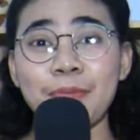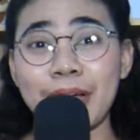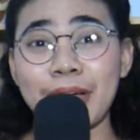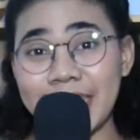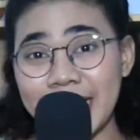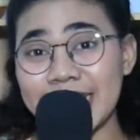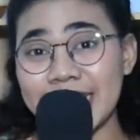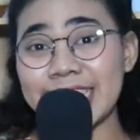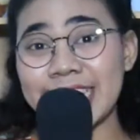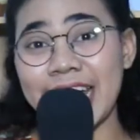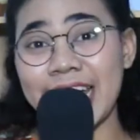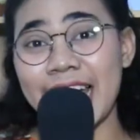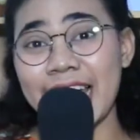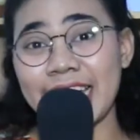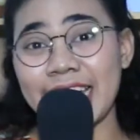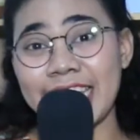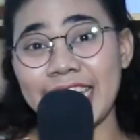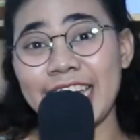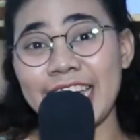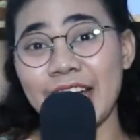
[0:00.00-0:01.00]
Banyak
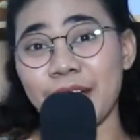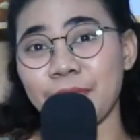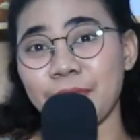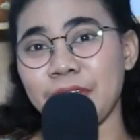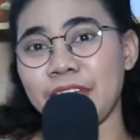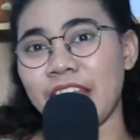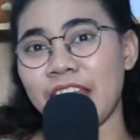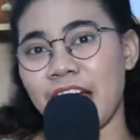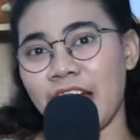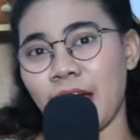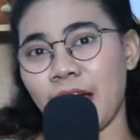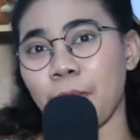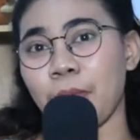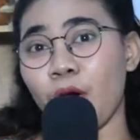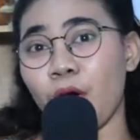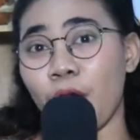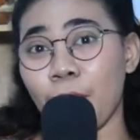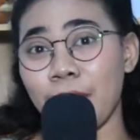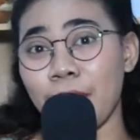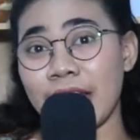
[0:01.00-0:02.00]
sekali yang bilang
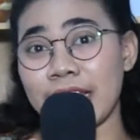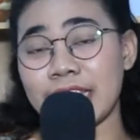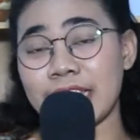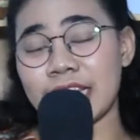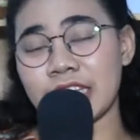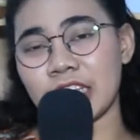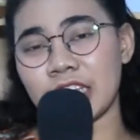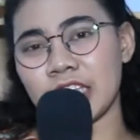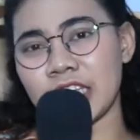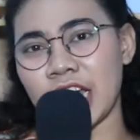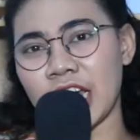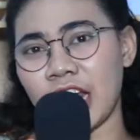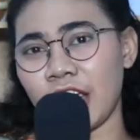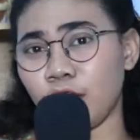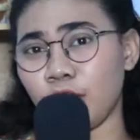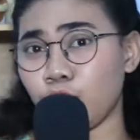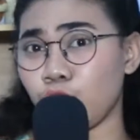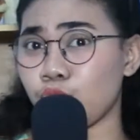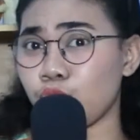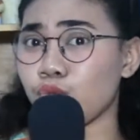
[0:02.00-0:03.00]
bahwa belajar
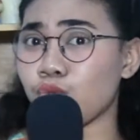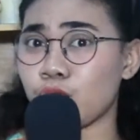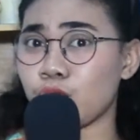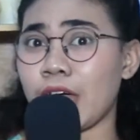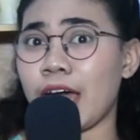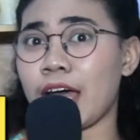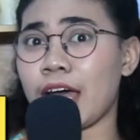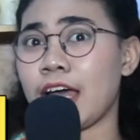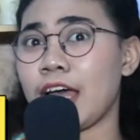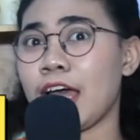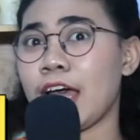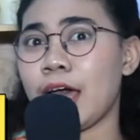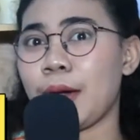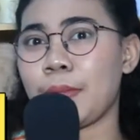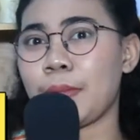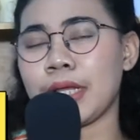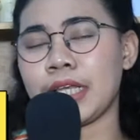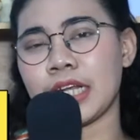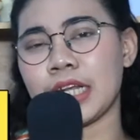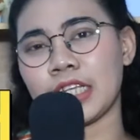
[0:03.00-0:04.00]
sejarah itu susah,
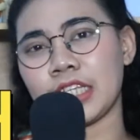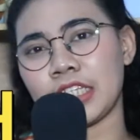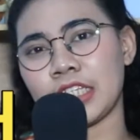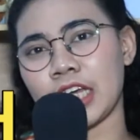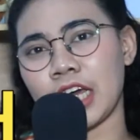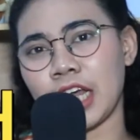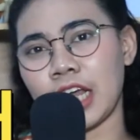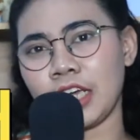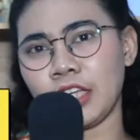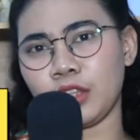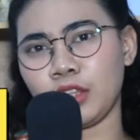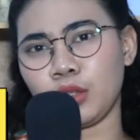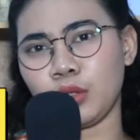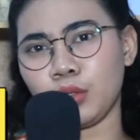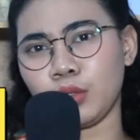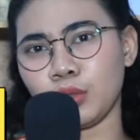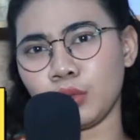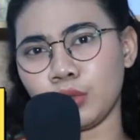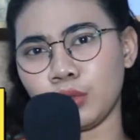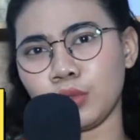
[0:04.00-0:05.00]
Belajar sejarah
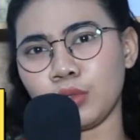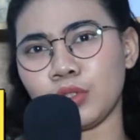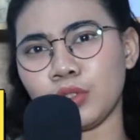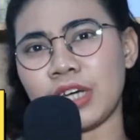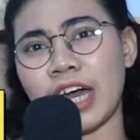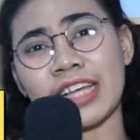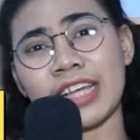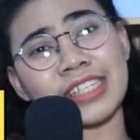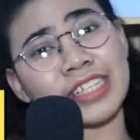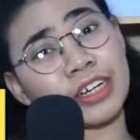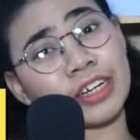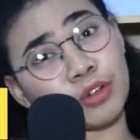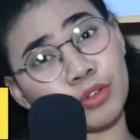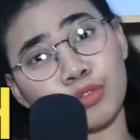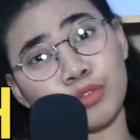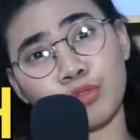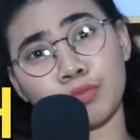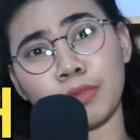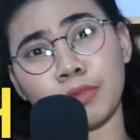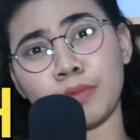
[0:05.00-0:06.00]
itu gak
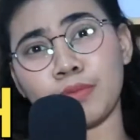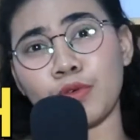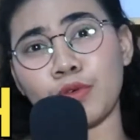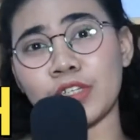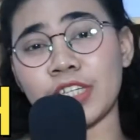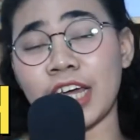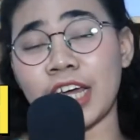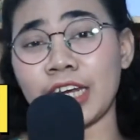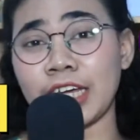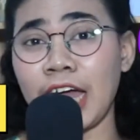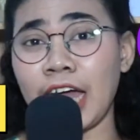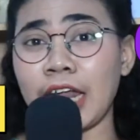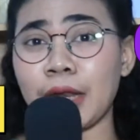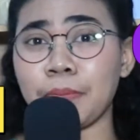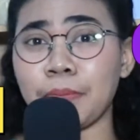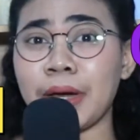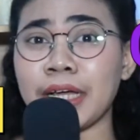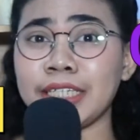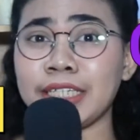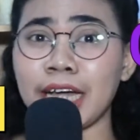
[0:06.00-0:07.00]
seru,
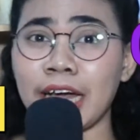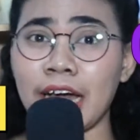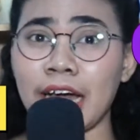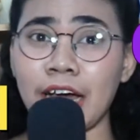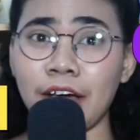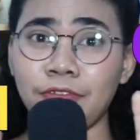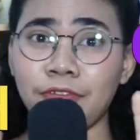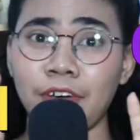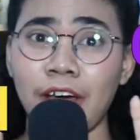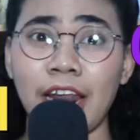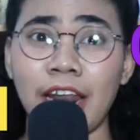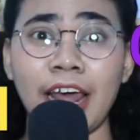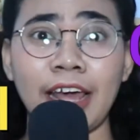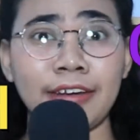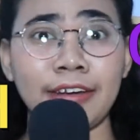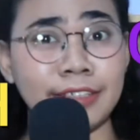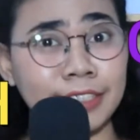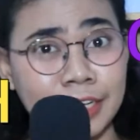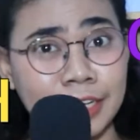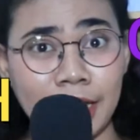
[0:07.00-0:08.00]
membosankan, banyak
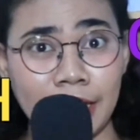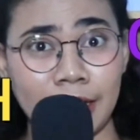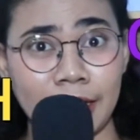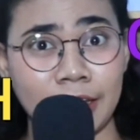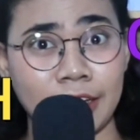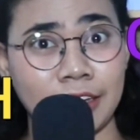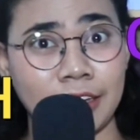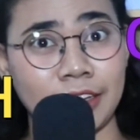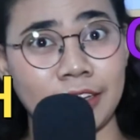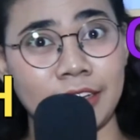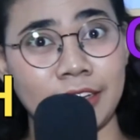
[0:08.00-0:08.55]
hafalannya.